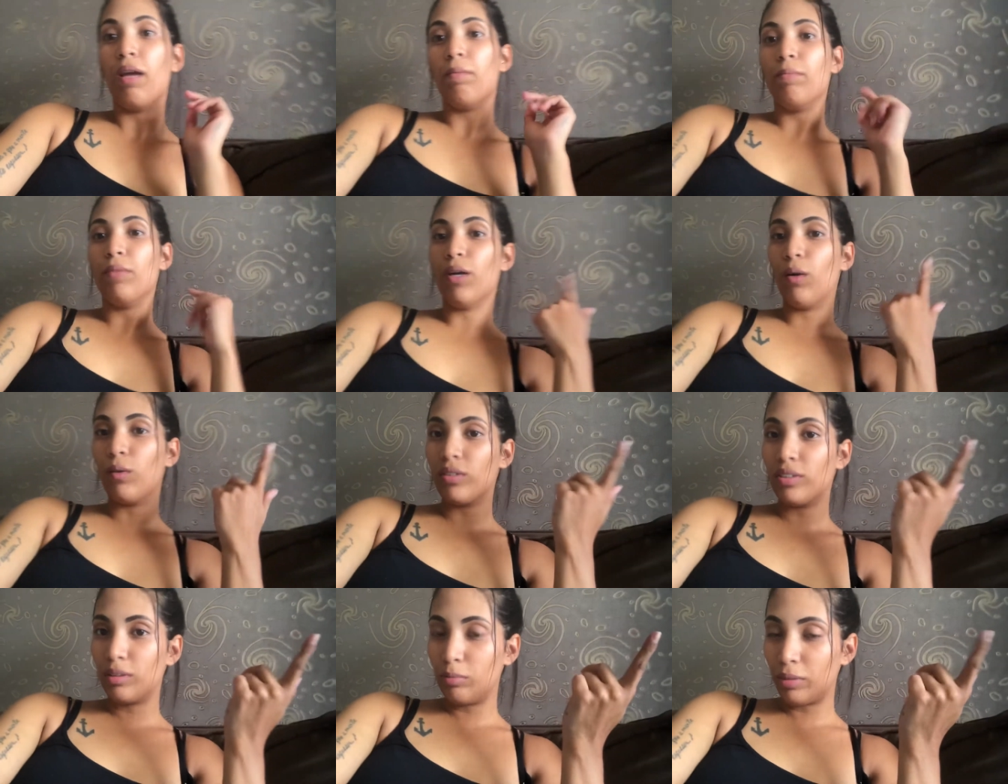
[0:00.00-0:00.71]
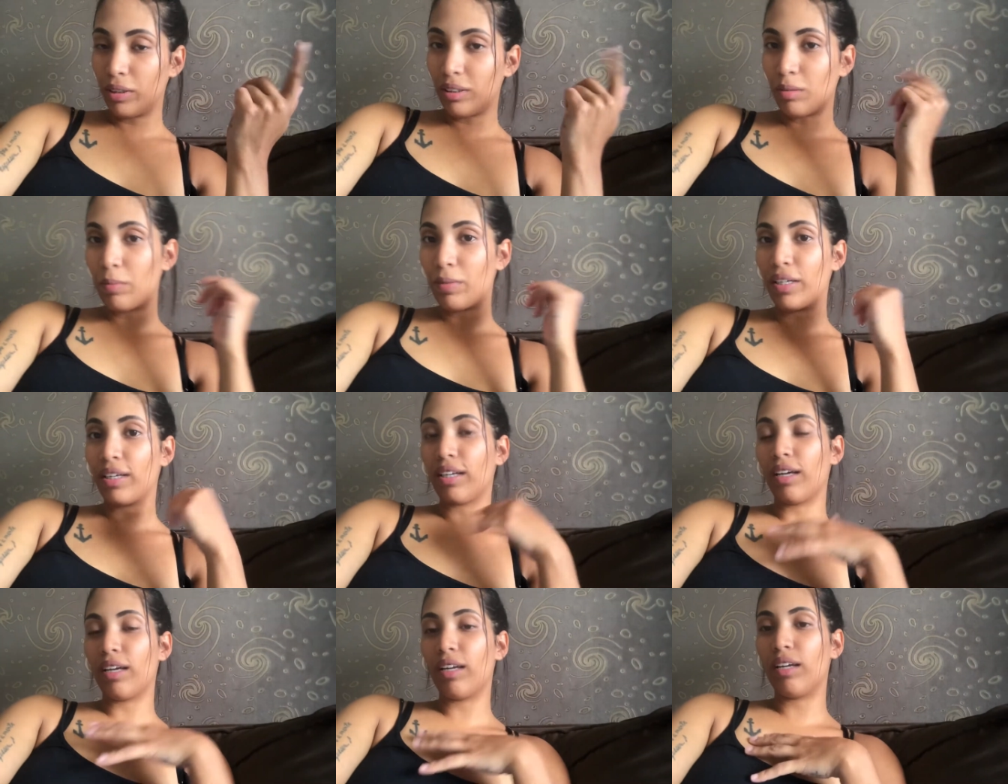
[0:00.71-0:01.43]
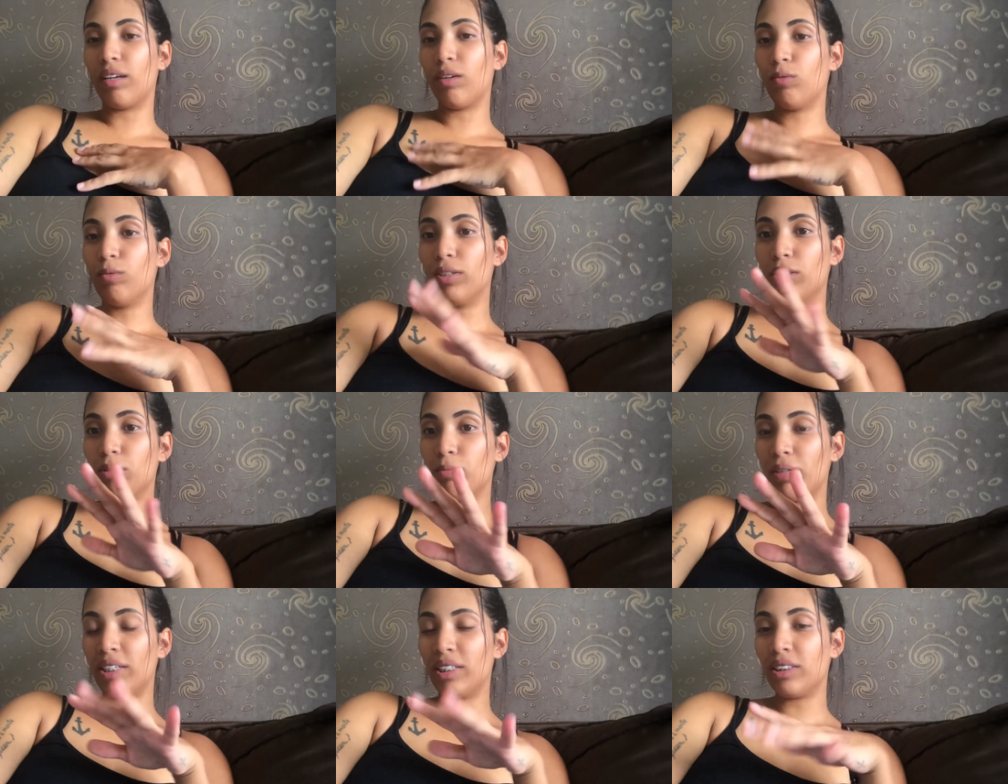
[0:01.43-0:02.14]
Minha outra irmã também, que é um ano
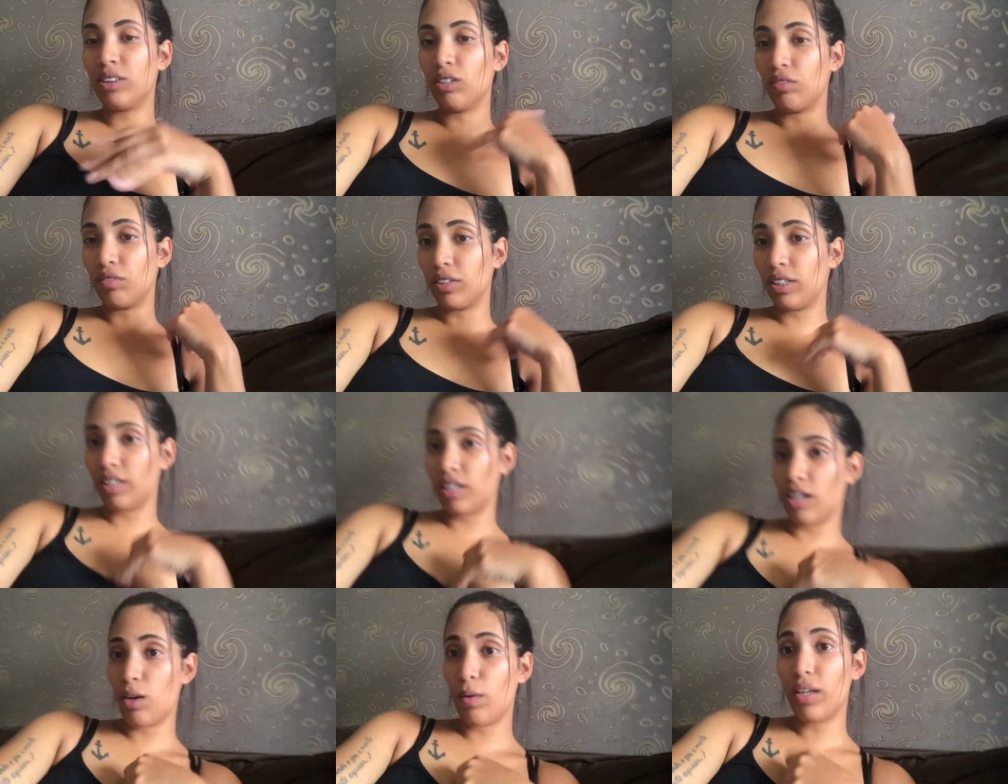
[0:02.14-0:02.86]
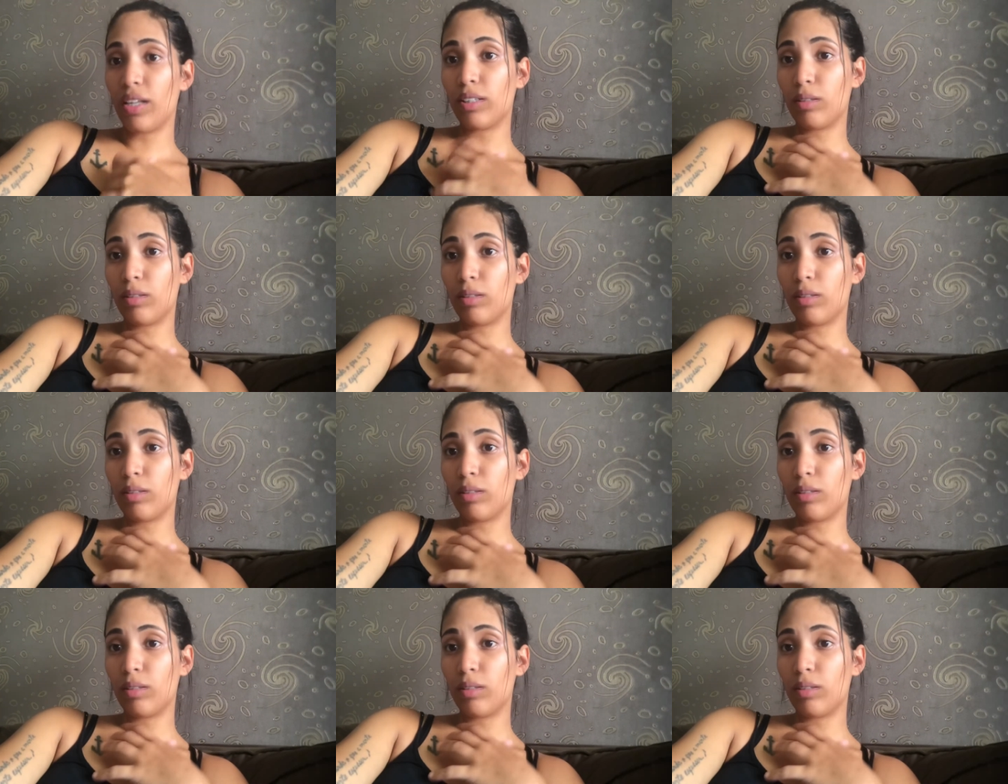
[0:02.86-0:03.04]
mais nova que eu, ela